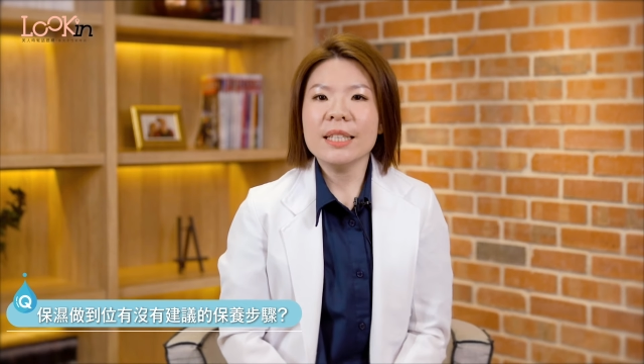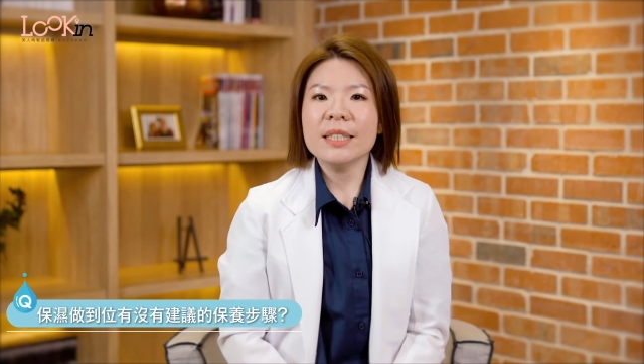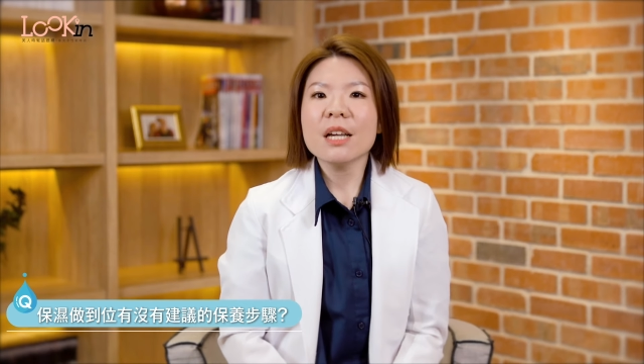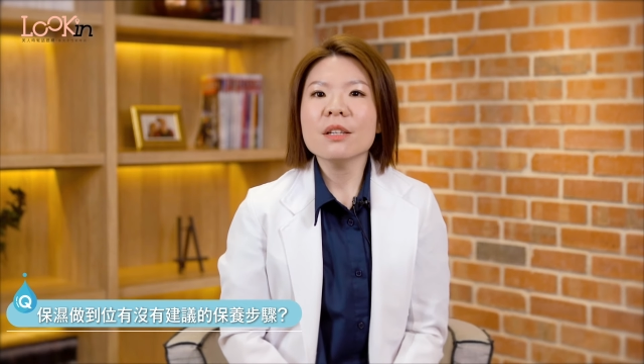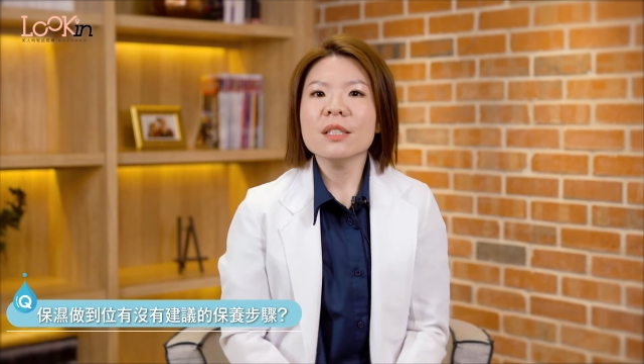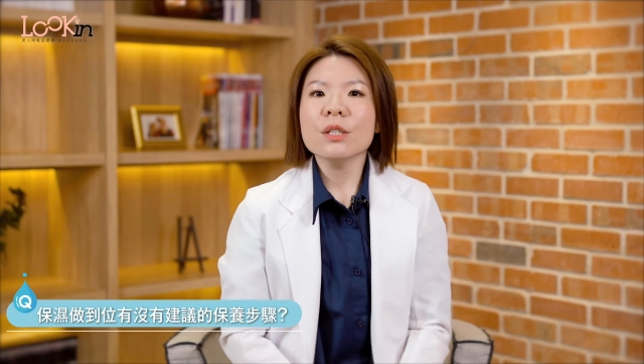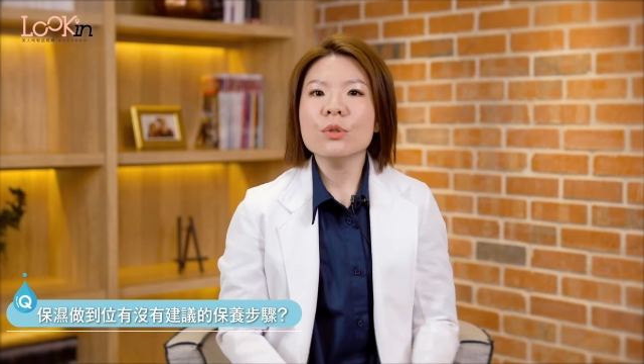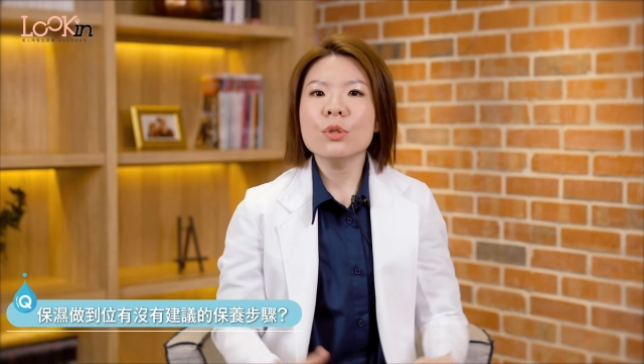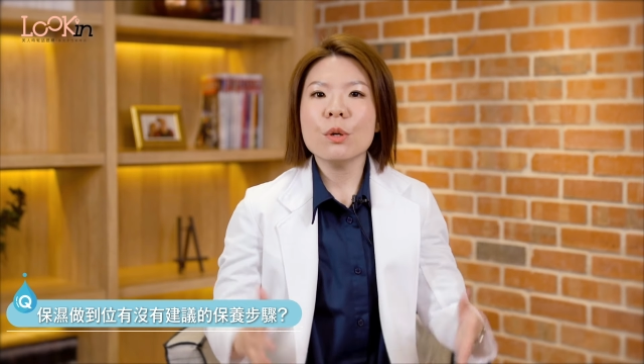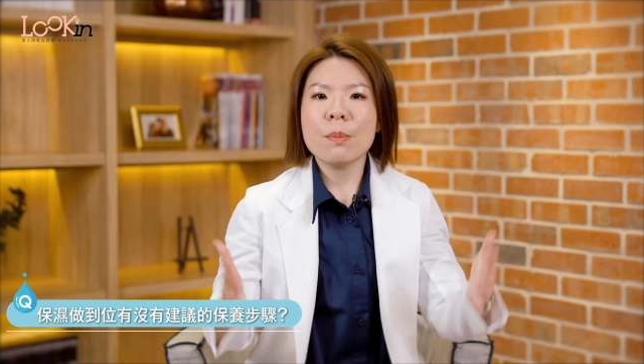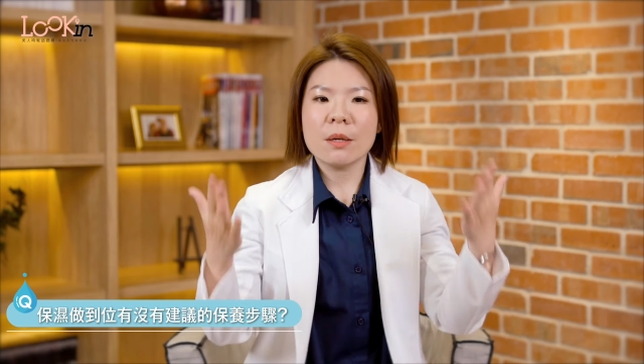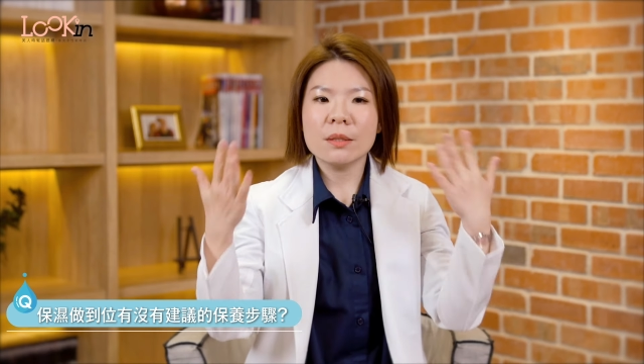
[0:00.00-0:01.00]
一定要先
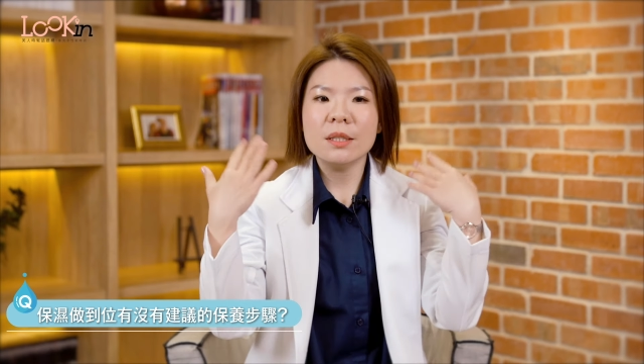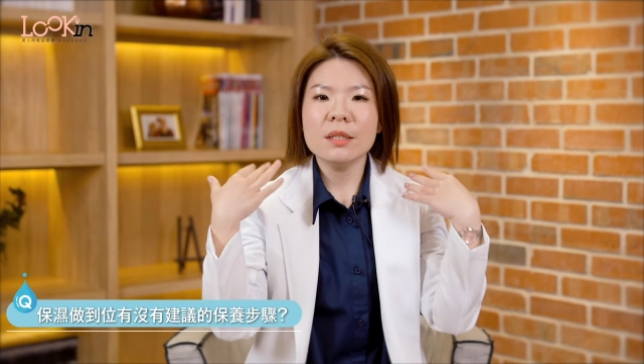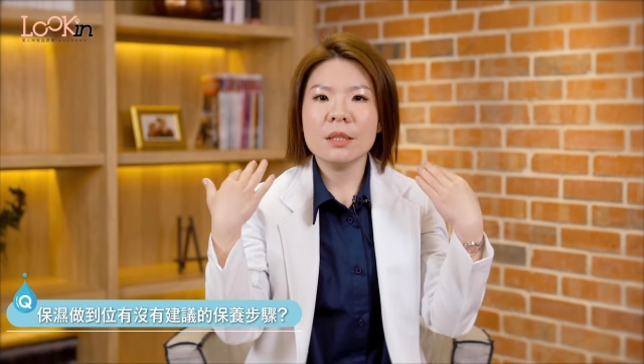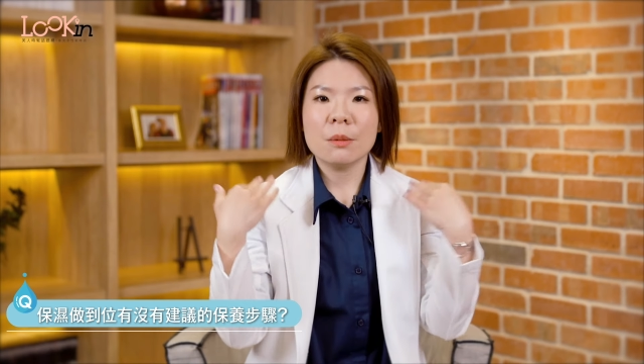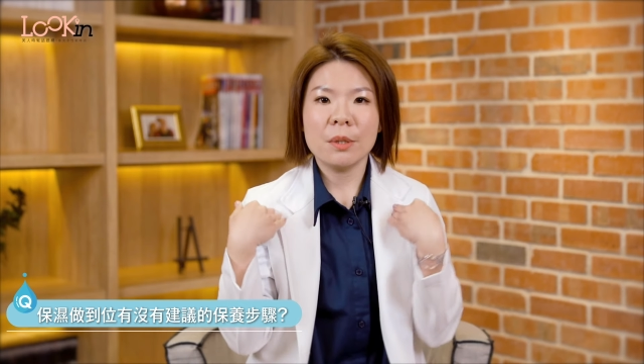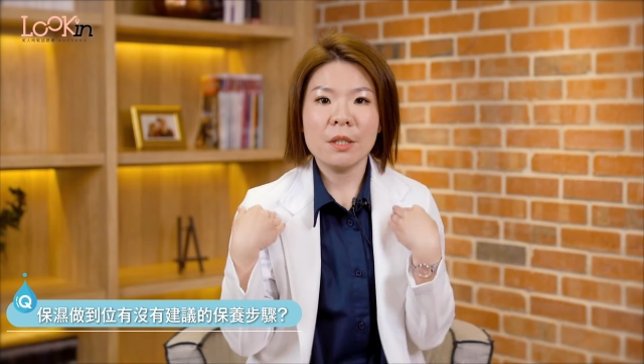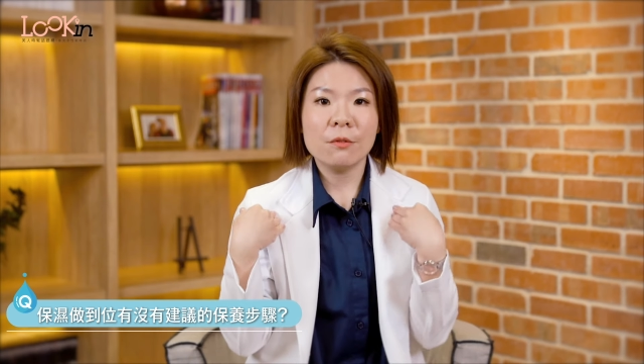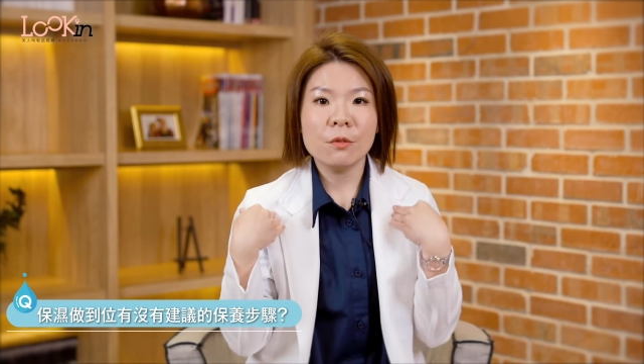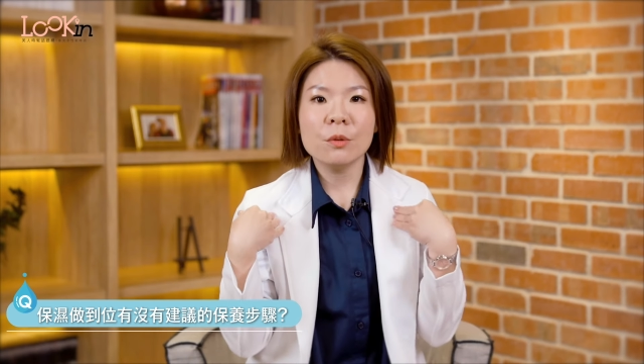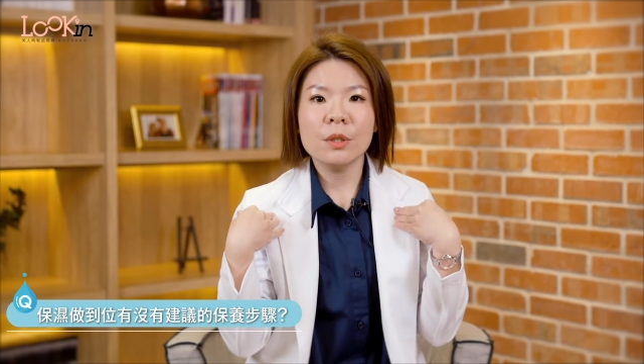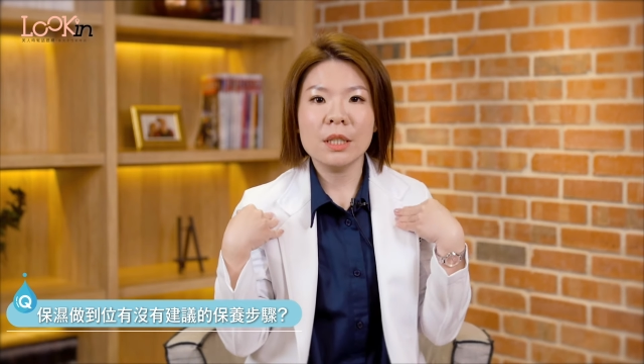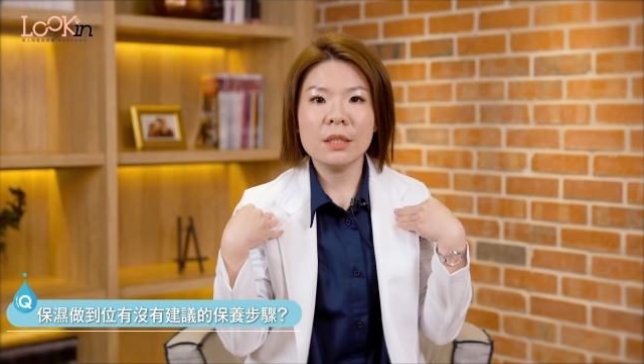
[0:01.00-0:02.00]
确保自己的皮
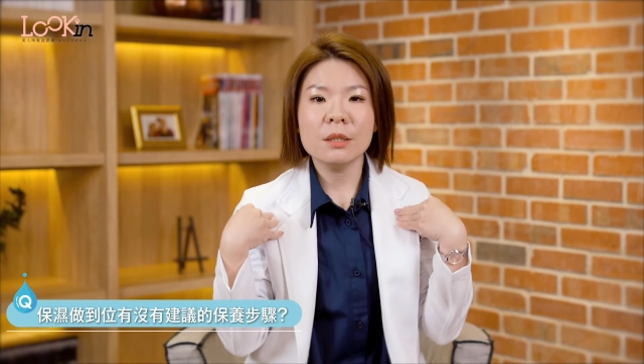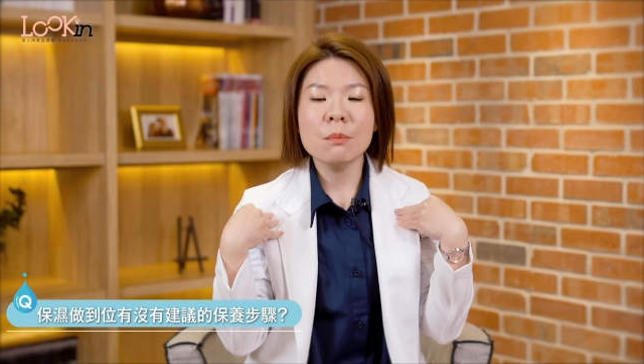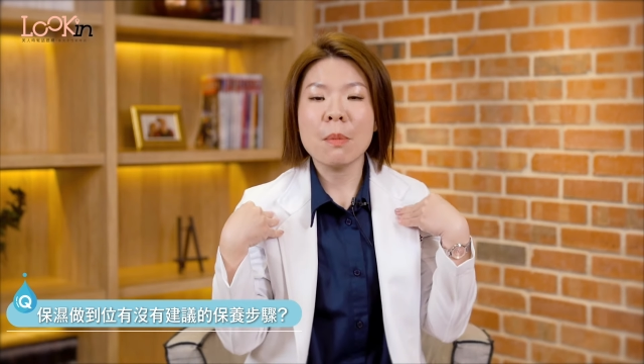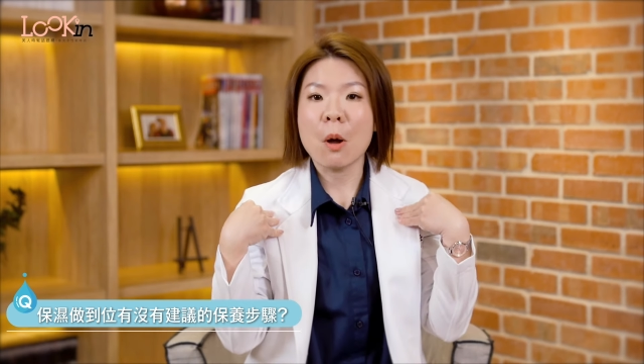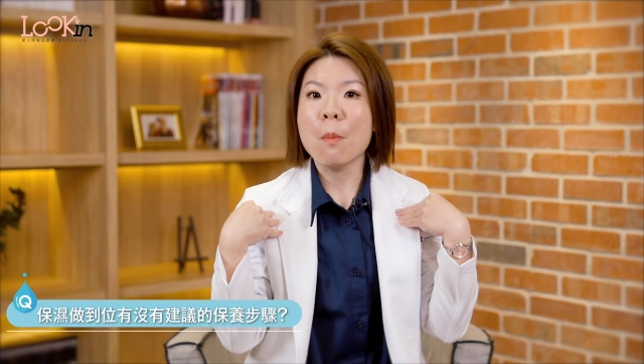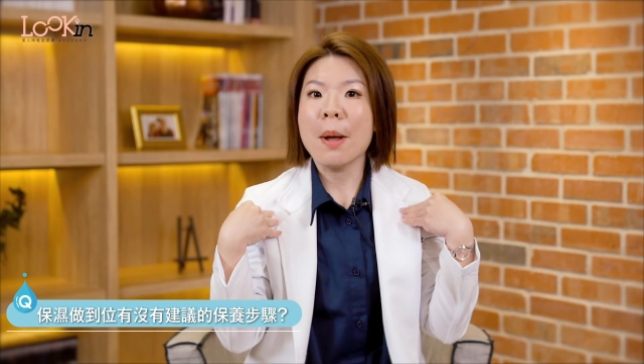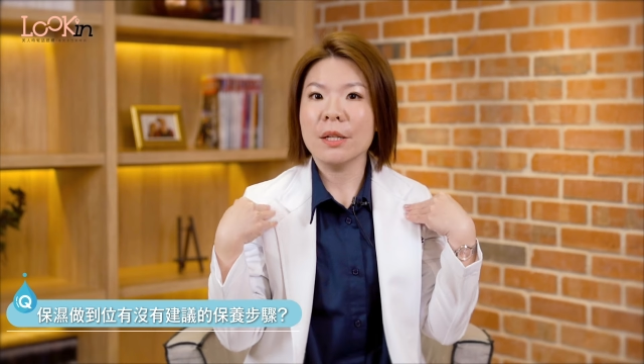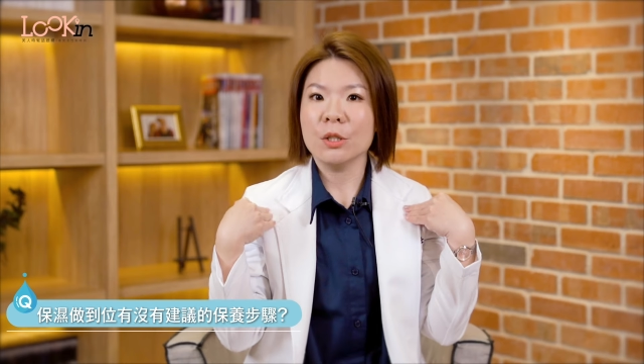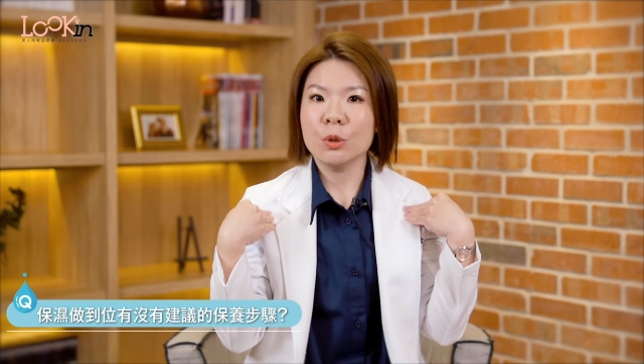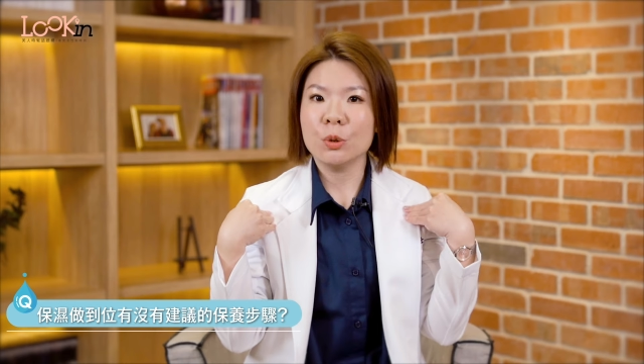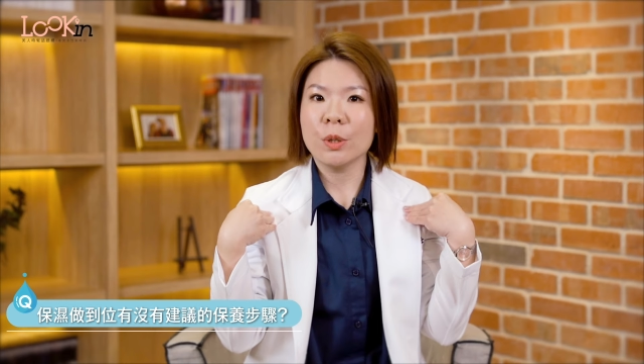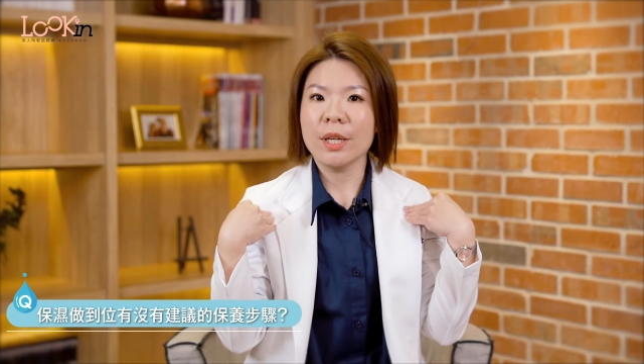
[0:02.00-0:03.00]
肤已经饱满
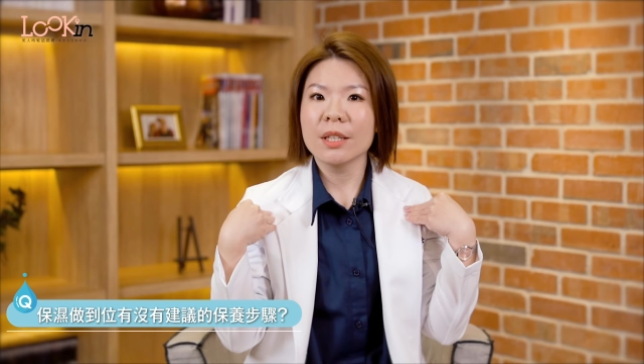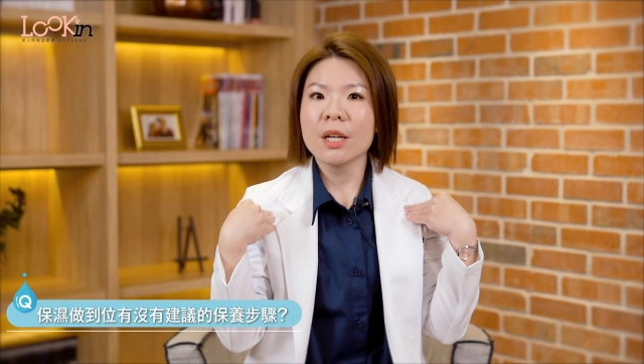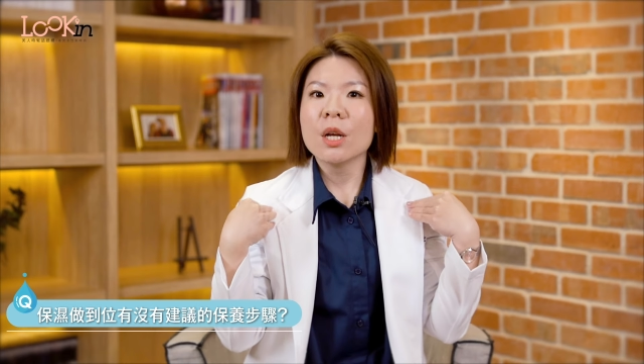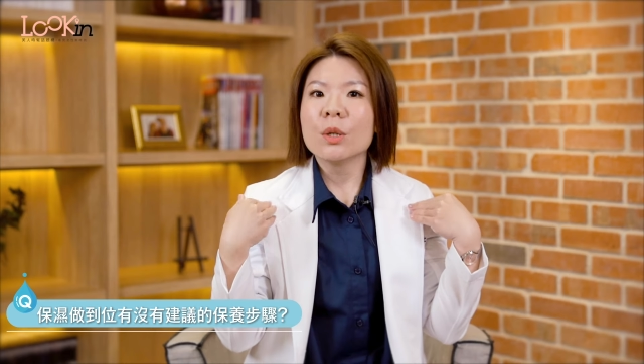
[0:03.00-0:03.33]
了水。